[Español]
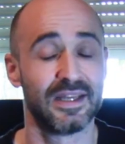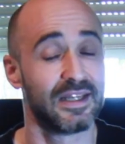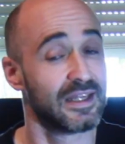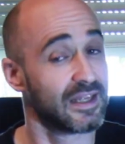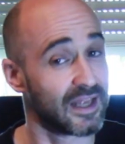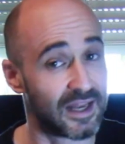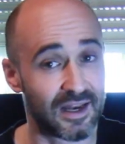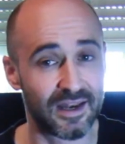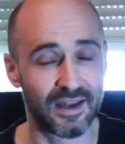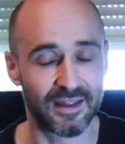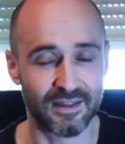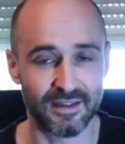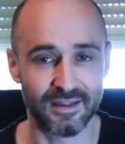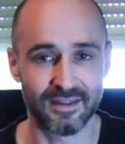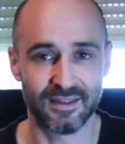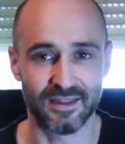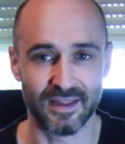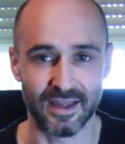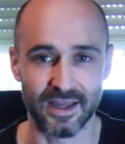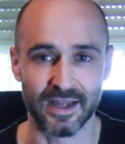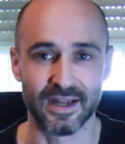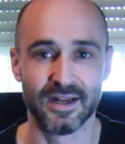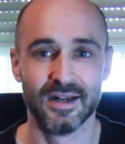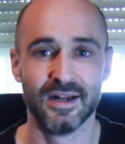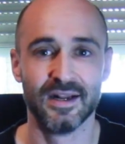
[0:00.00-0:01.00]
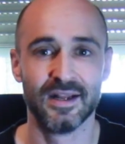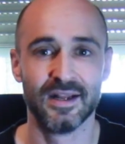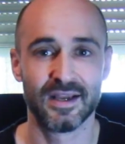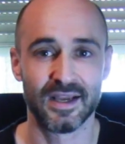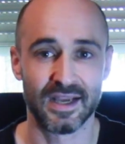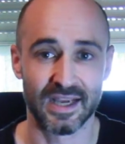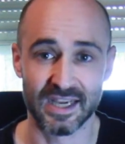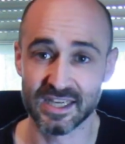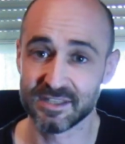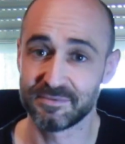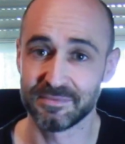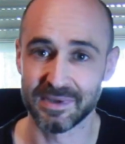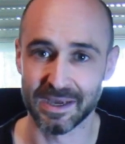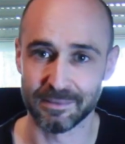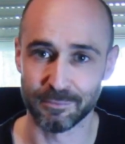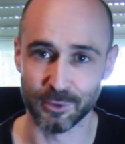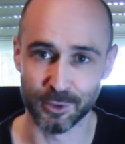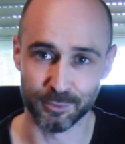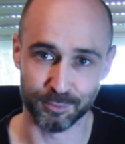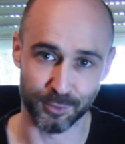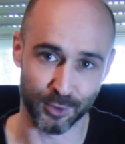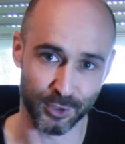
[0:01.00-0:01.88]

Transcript: Y él le dice, es mi amor